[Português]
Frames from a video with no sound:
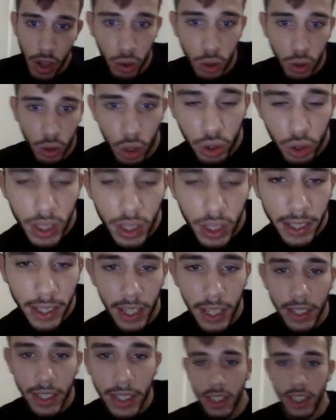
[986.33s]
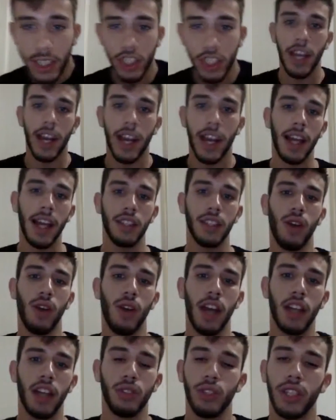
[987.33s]
os outros atletas em gerais, eu
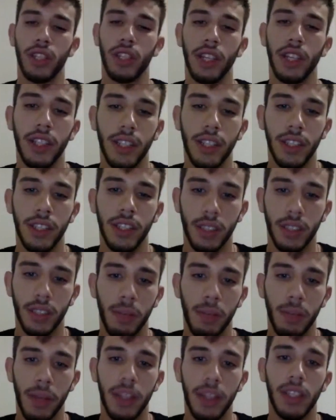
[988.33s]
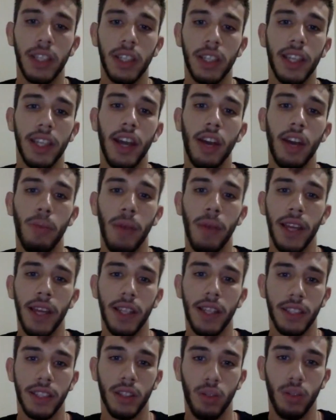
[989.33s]
acho que eles também lideram bem
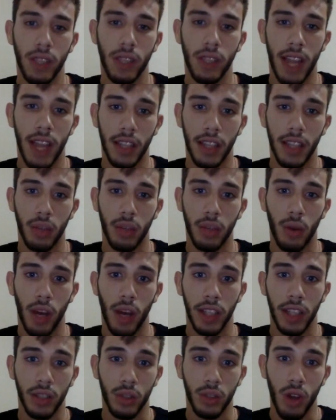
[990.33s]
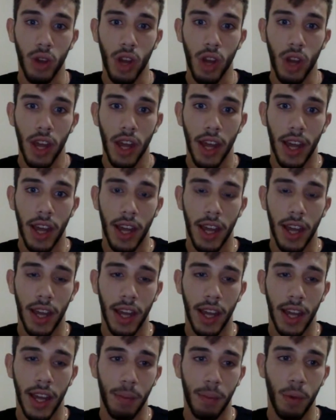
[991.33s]
assim com a saída do Anderson.
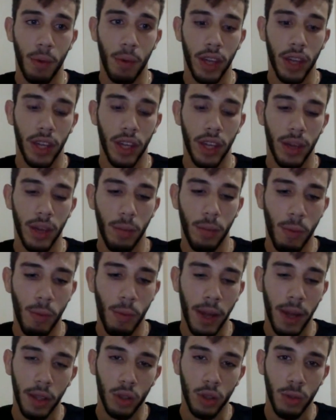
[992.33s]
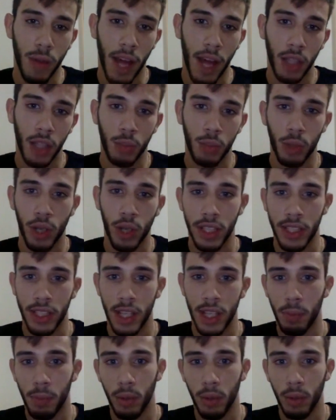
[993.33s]
É, porque o Matheus Matos, por
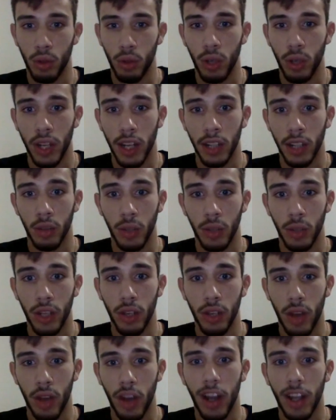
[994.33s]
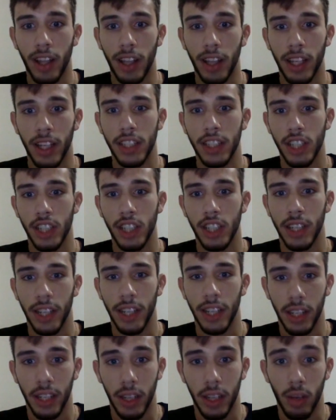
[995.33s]
exemplo, e o Leandro Igor eram atletas que já
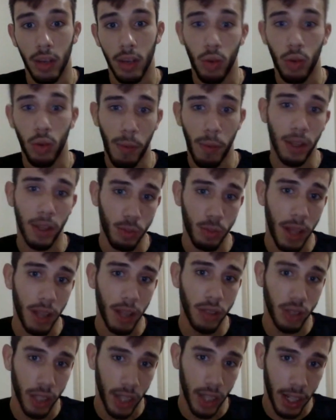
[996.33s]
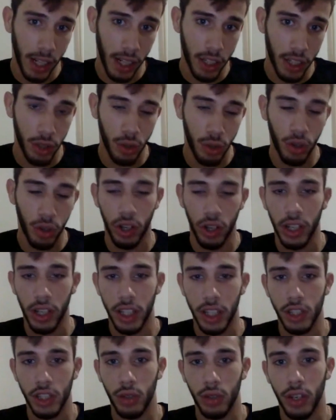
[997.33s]
treinam. Que o Matheus Matos treina
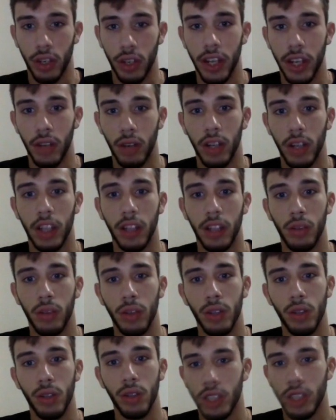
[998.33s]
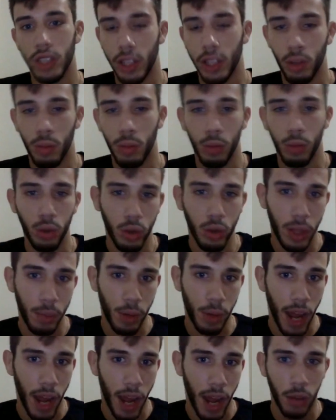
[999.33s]
na Tinogueira, o Leandro Igor já treinou muito
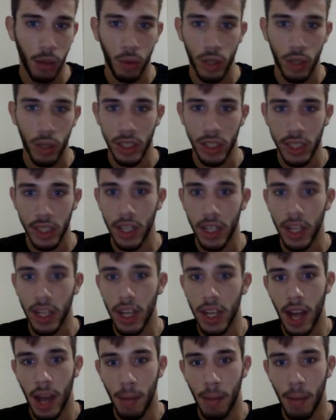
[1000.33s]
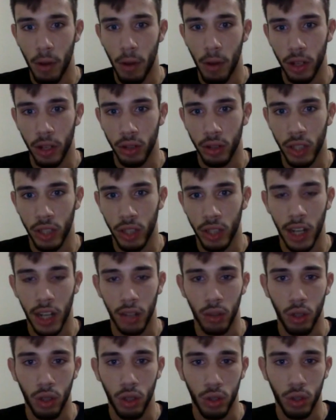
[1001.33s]
tempo lá, ele conhecia a maioria dos
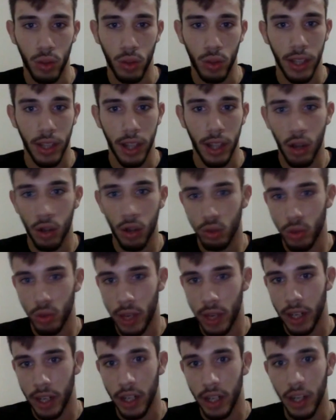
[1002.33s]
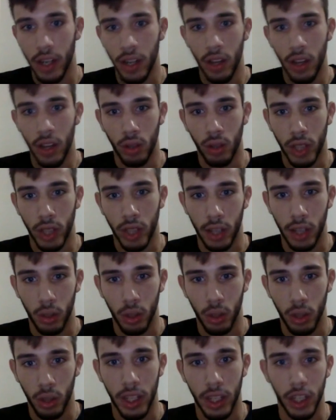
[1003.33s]
treinadores, o Edelson era o
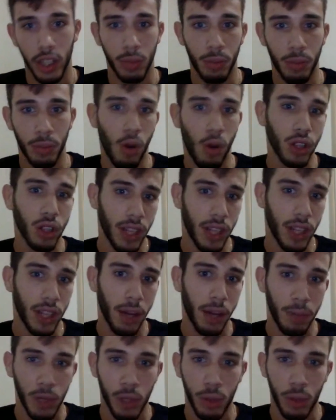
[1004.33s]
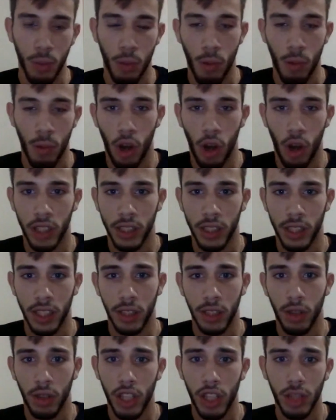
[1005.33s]
treinador dele de boxe lá na Pitbull Bros. Né?
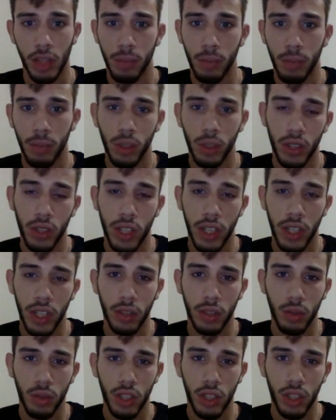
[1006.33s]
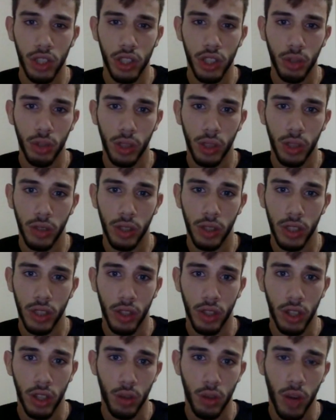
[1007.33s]
Então acho que muitos eles não sentiram tanto assim.
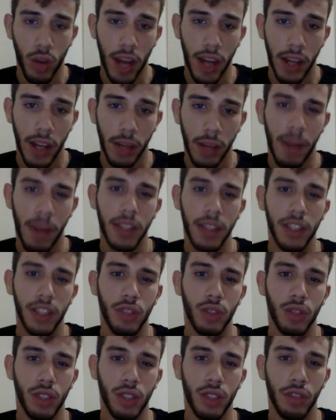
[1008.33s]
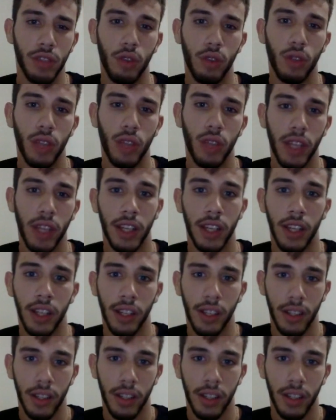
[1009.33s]
Eu acho que o cara que mais sentiu assim foi o Dedé.